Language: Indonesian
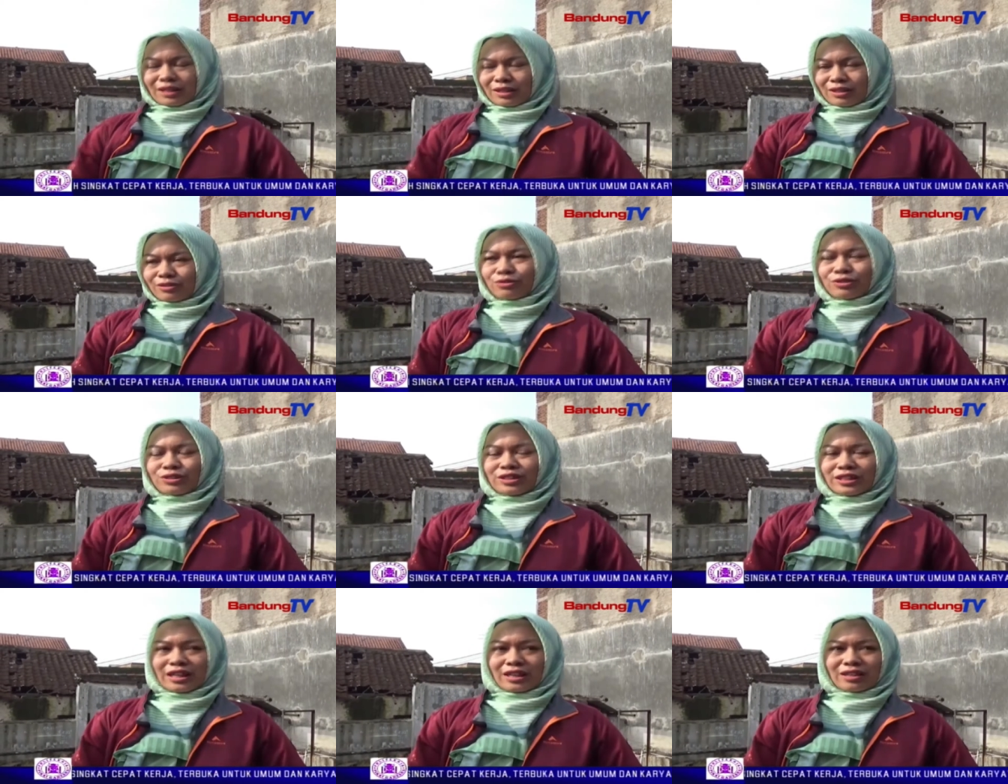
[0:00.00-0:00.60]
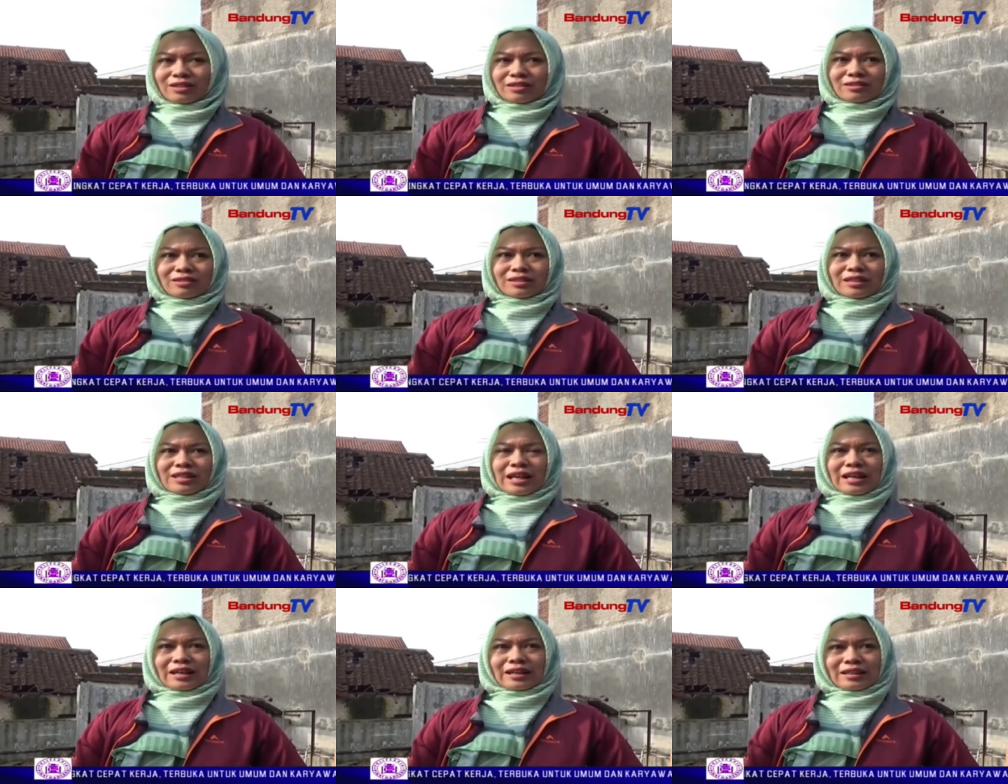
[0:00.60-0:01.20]
kemarin hujan
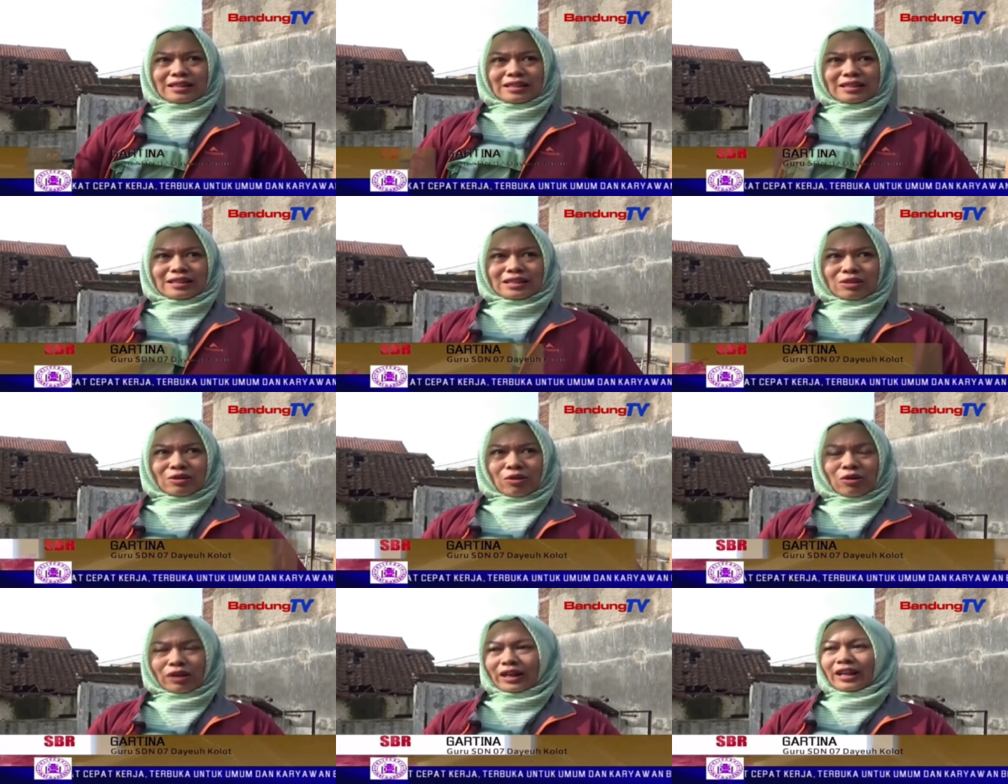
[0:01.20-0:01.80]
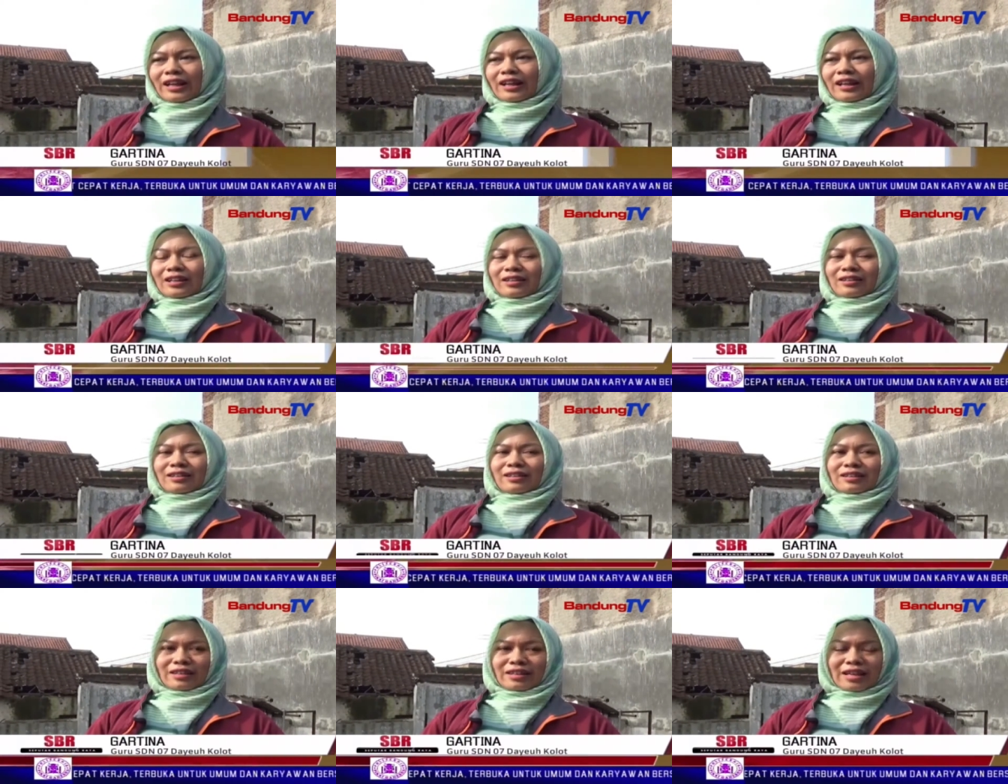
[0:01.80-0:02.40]
dari sore
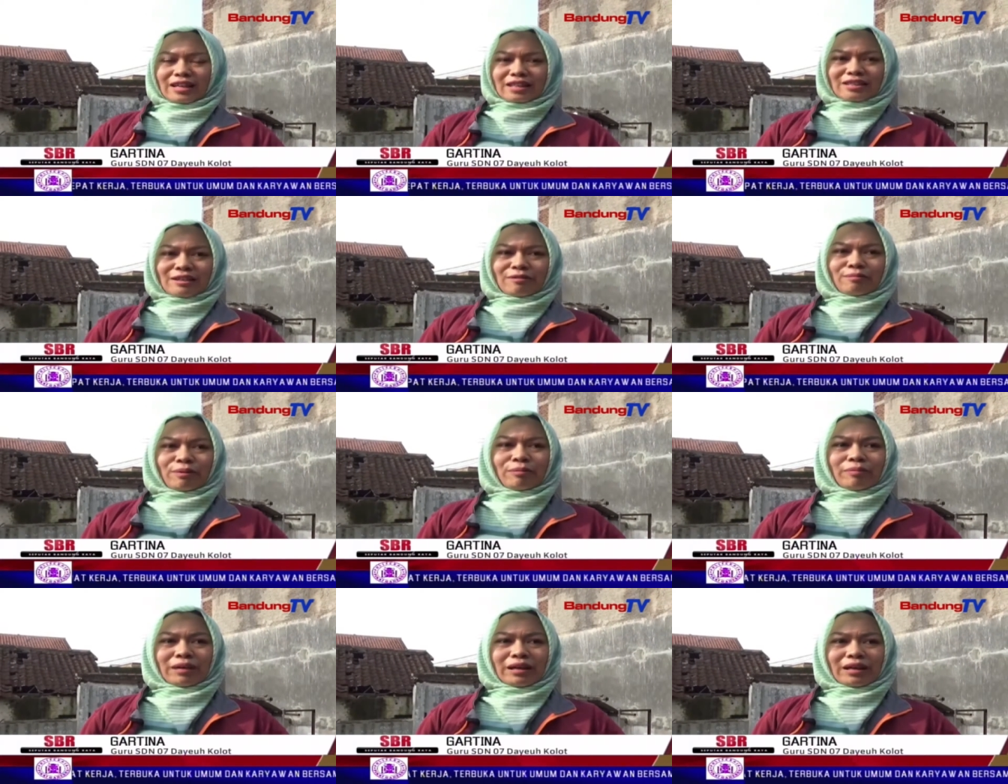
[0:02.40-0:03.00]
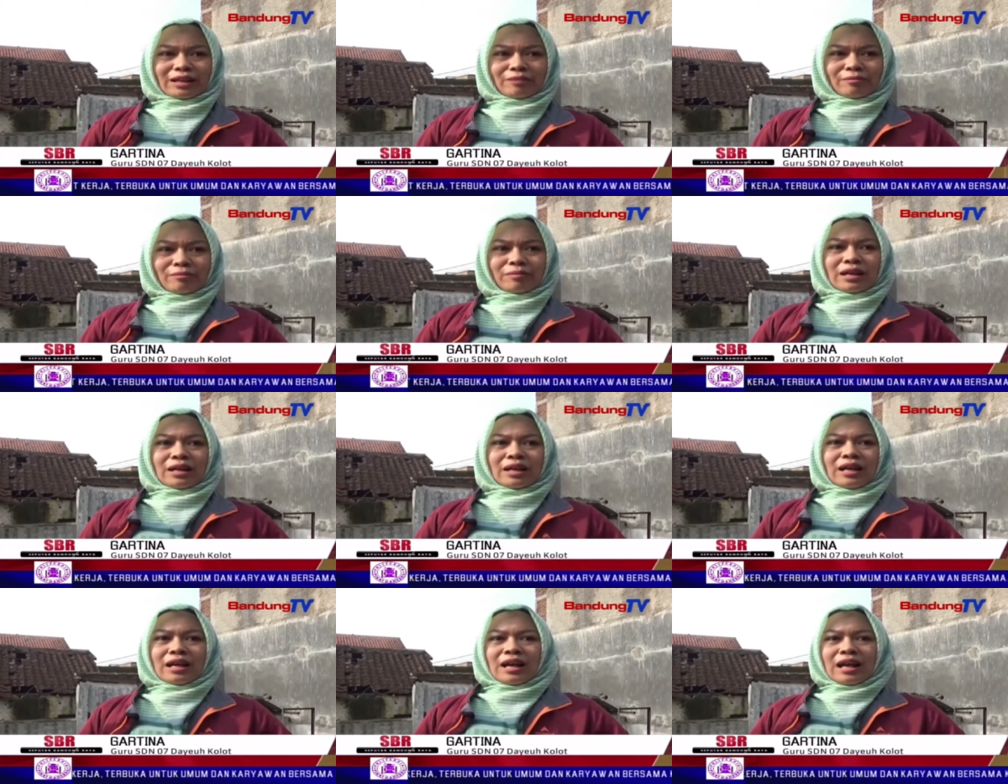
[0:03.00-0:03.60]
ya sampai
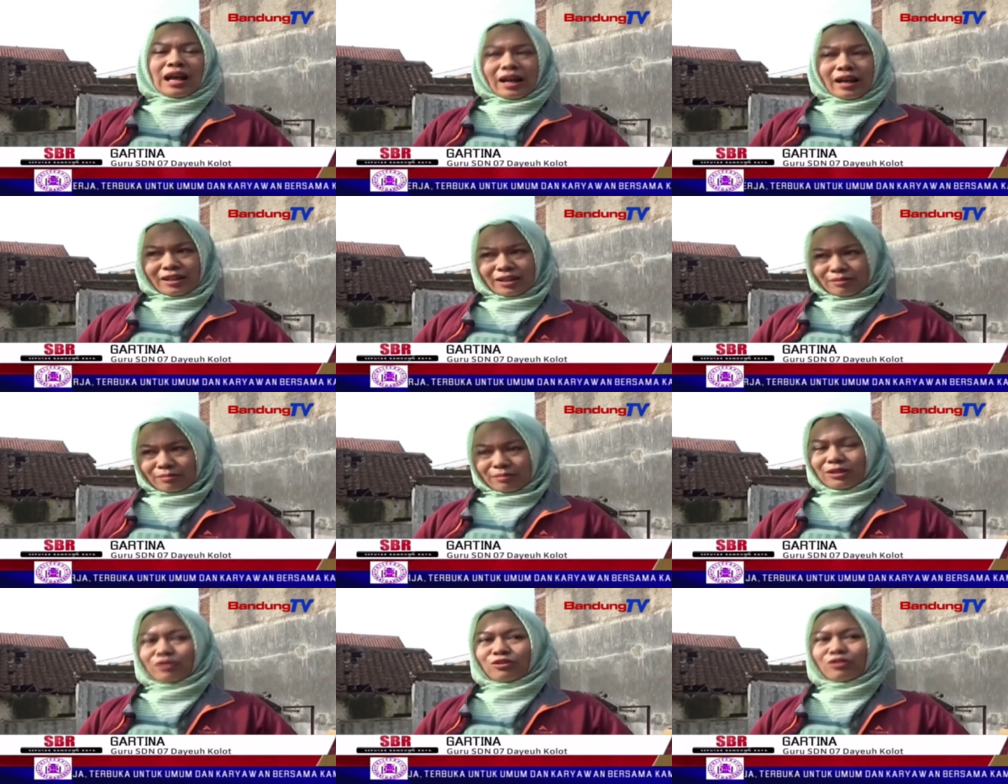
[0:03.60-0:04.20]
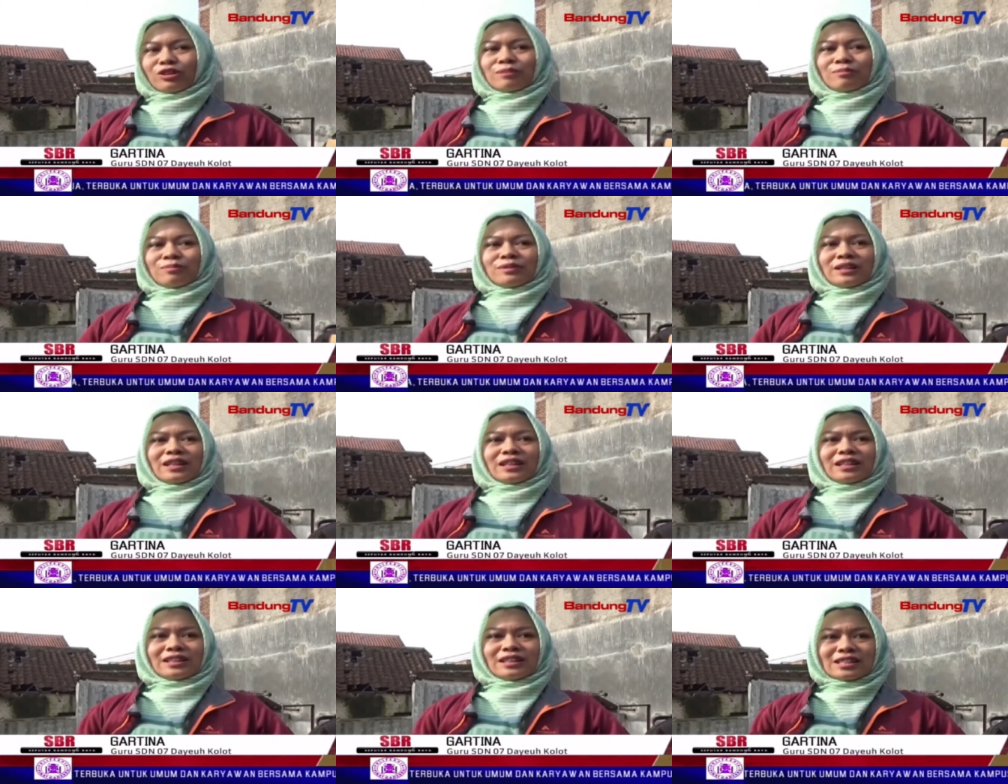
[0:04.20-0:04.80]
malam air meluap
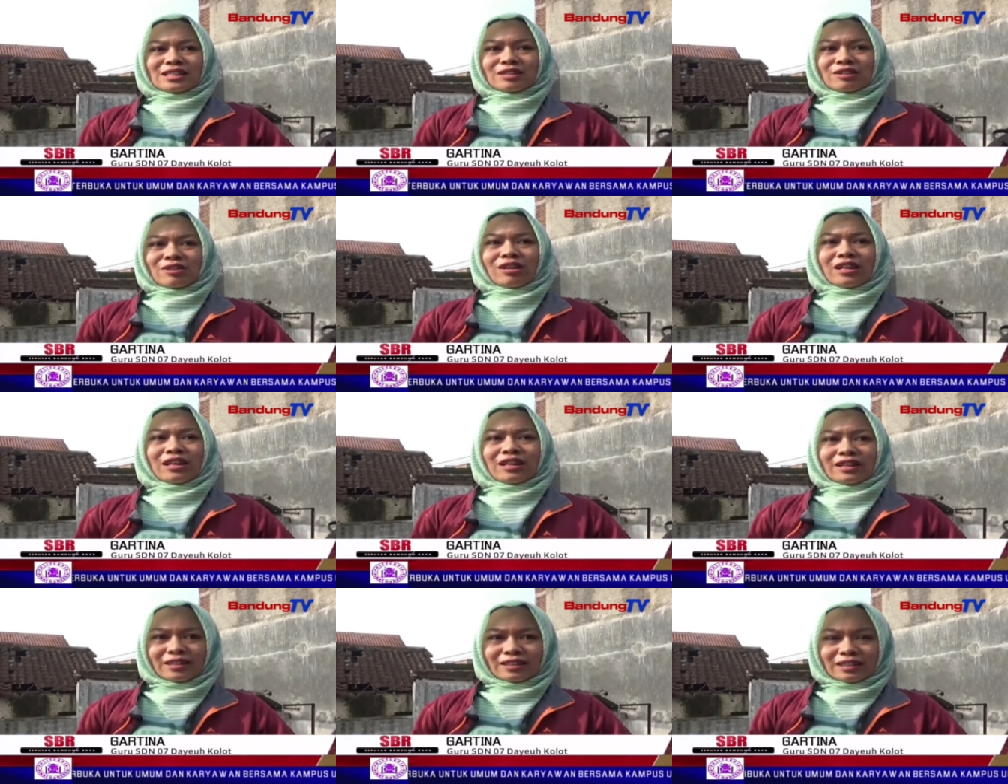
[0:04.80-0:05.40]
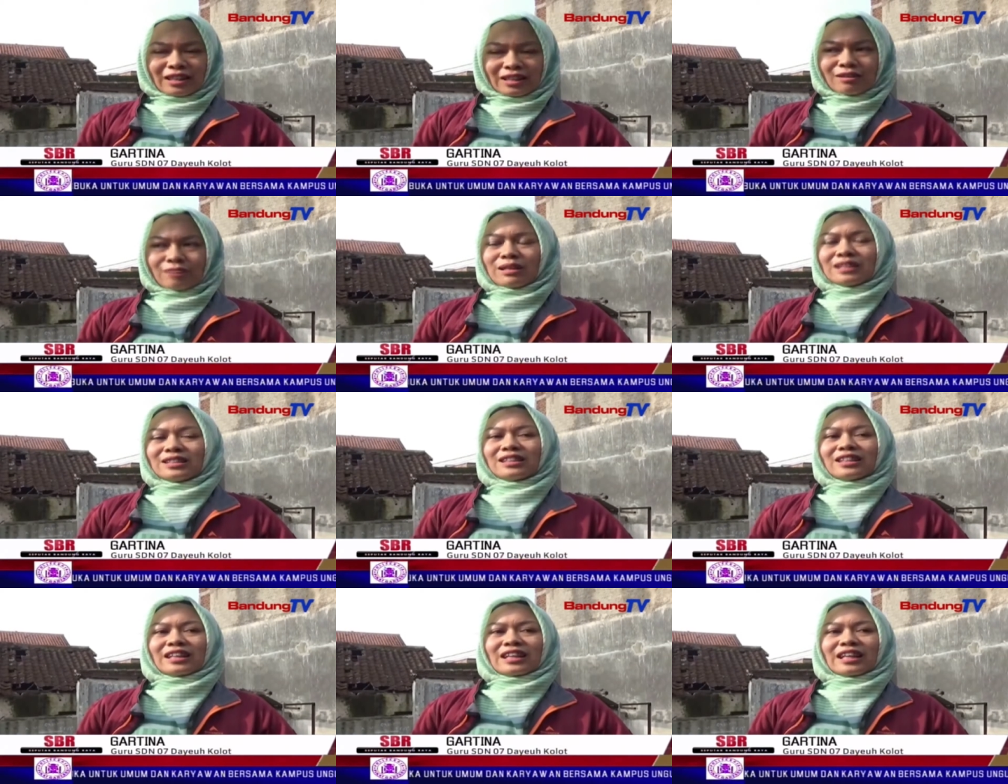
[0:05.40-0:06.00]
jadi sekolah kita
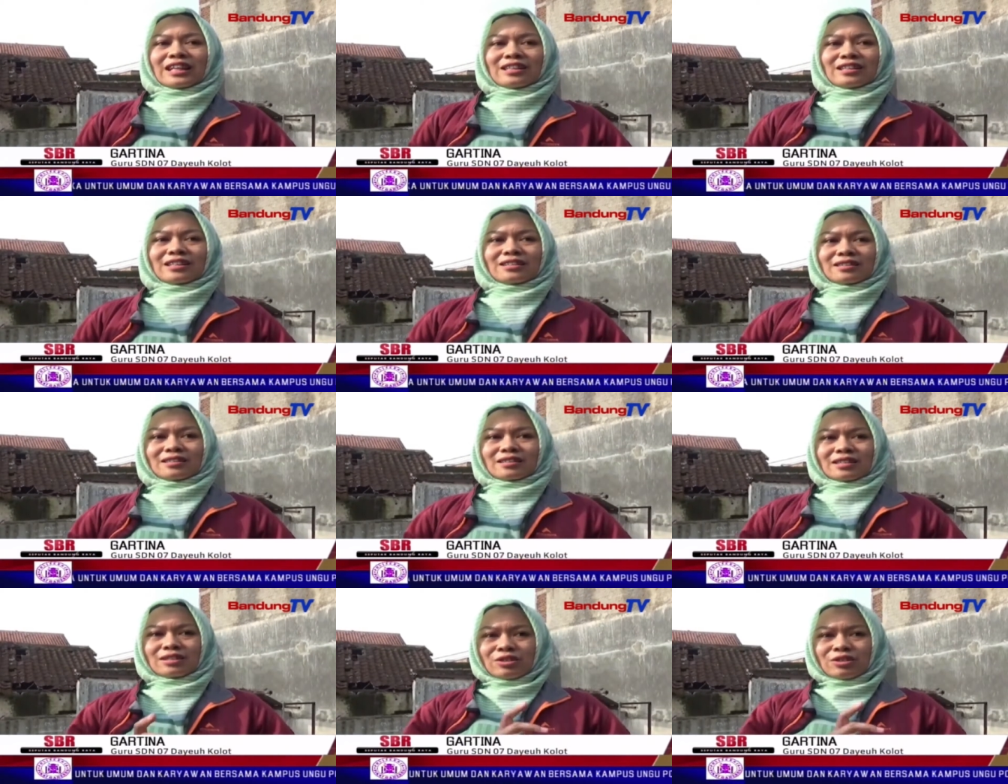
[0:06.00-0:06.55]
kebanjiran